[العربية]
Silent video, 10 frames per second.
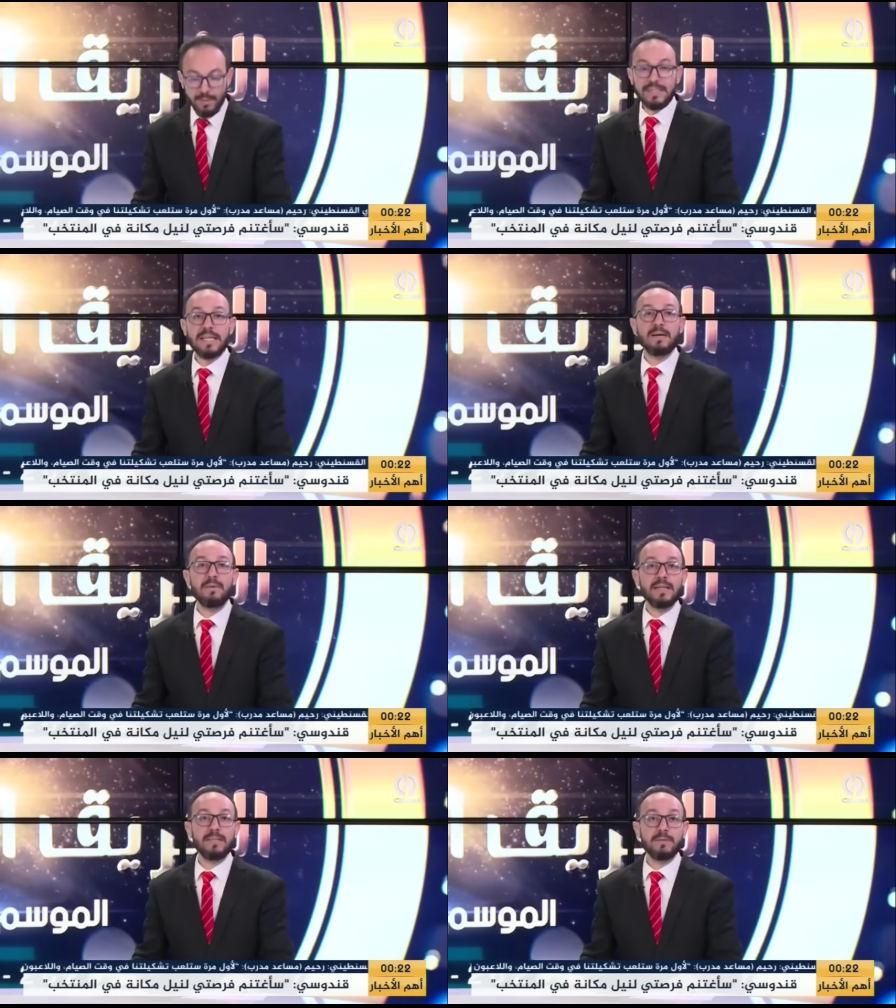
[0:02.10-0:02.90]
هو من
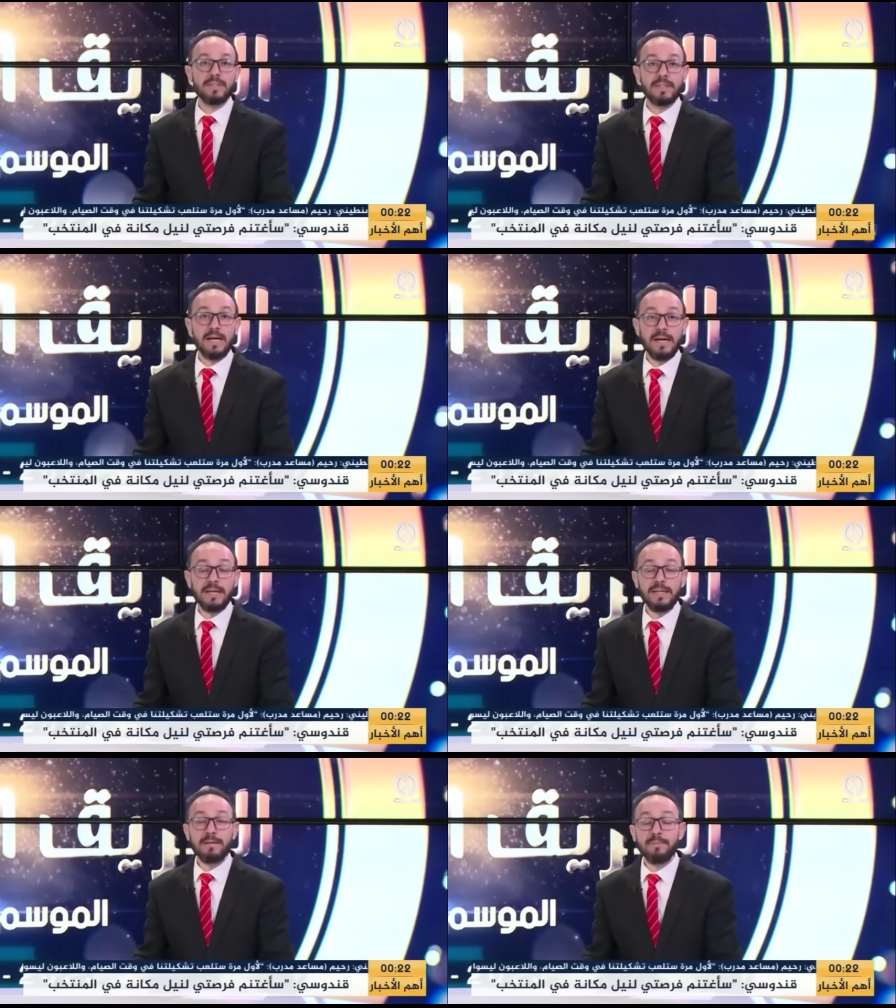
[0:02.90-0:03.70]
طلب عدم
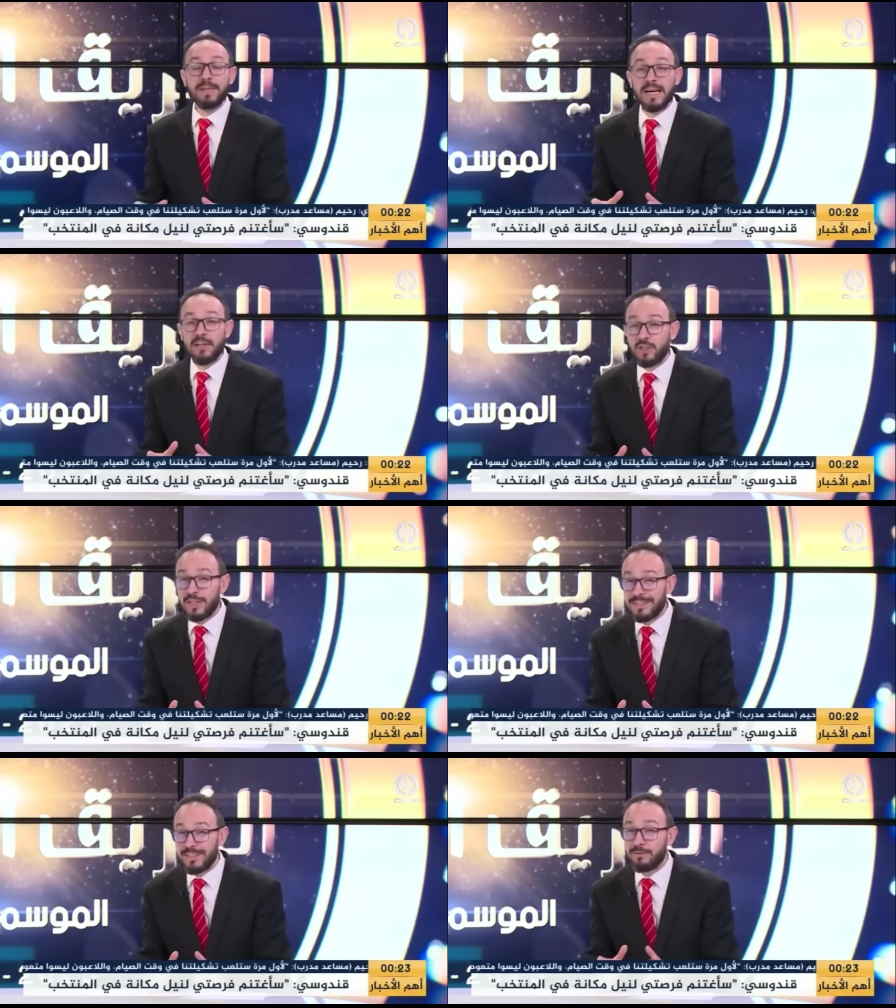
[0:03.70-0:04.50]
استدعائه من
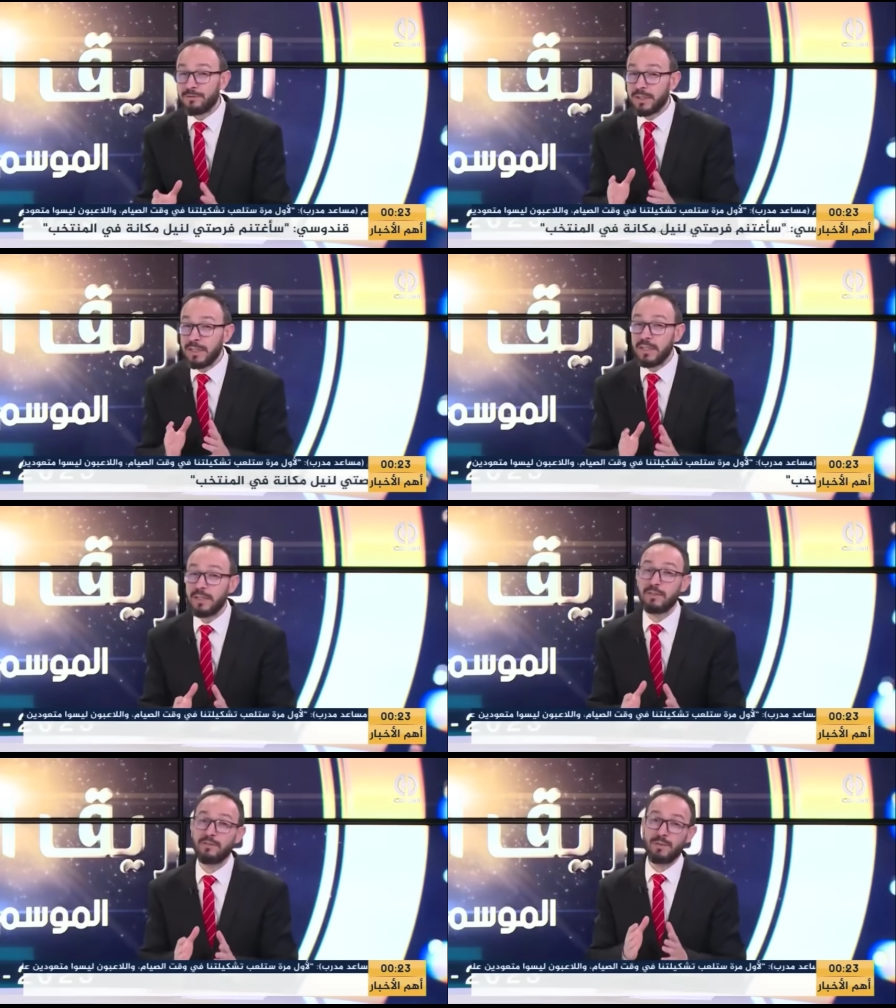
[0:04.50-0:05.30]
أجل
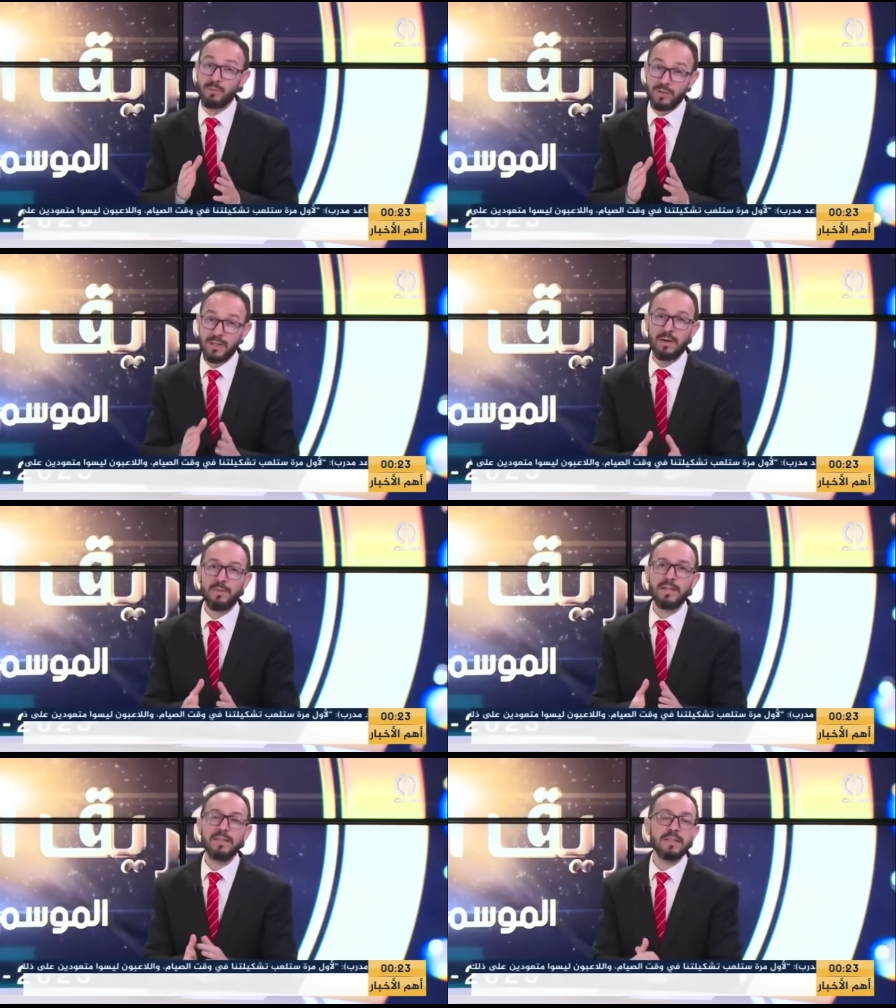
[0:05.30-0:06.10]
التفكير في
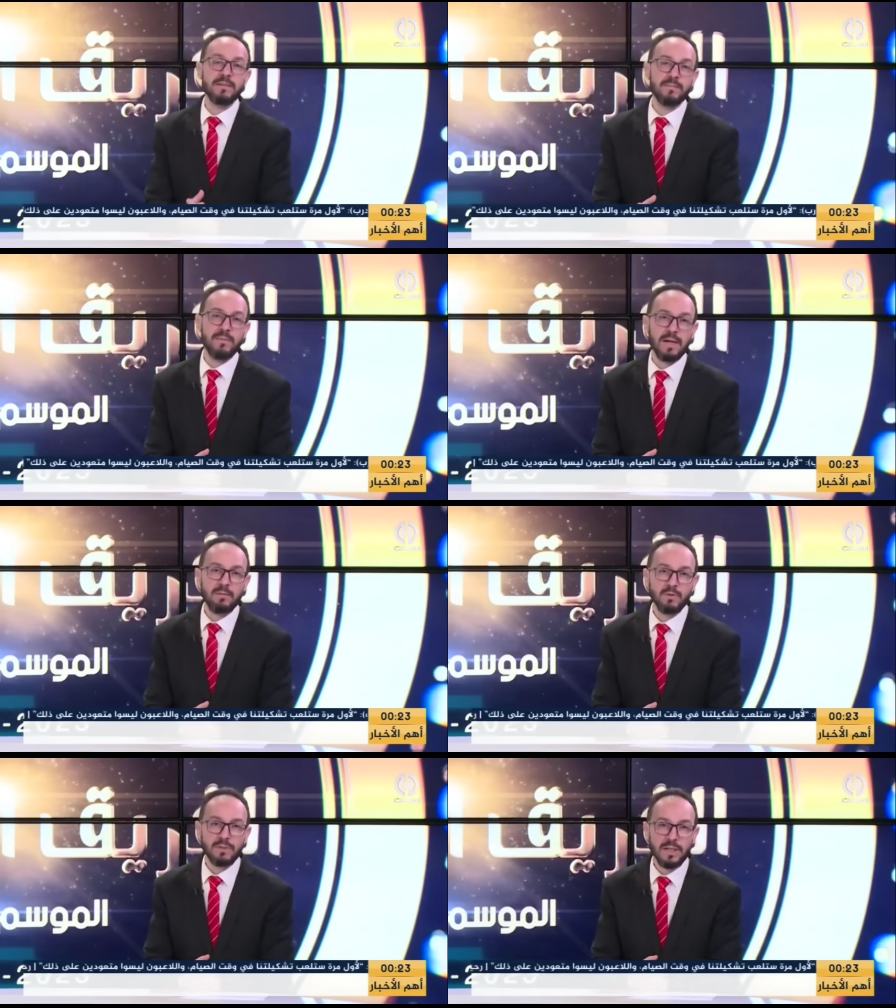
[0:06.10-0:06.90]
مستقبله مع
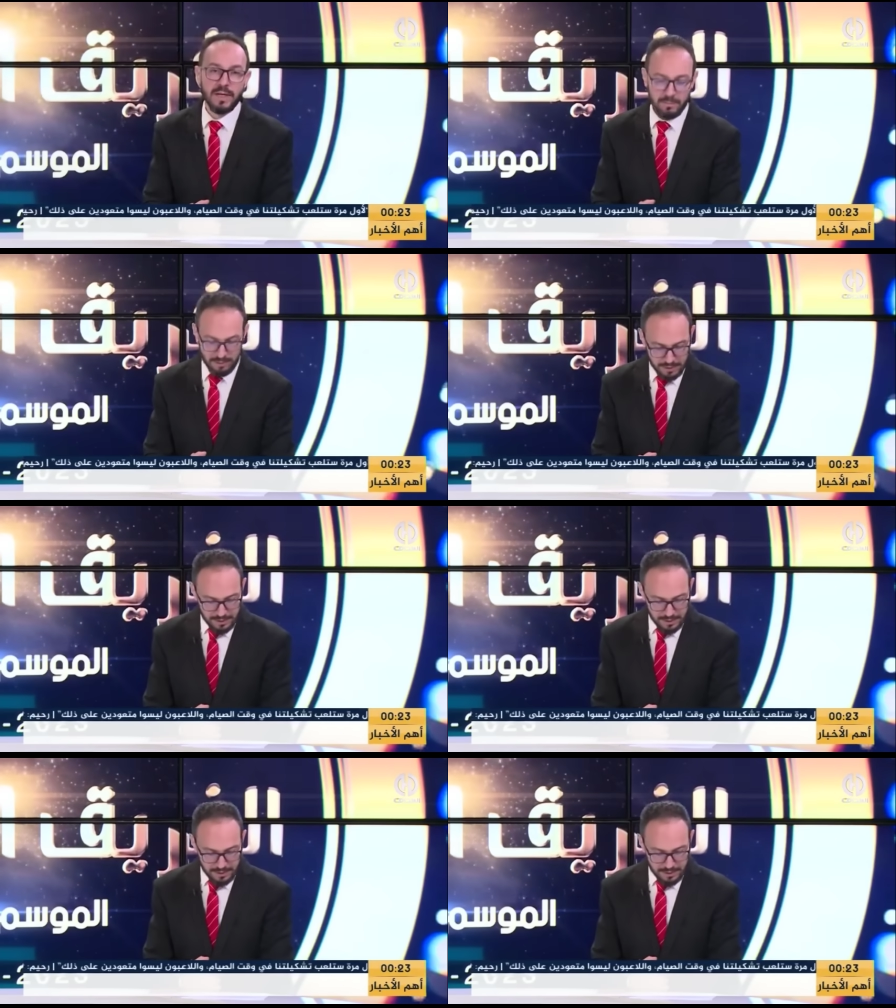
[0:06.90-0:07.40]
المنتخب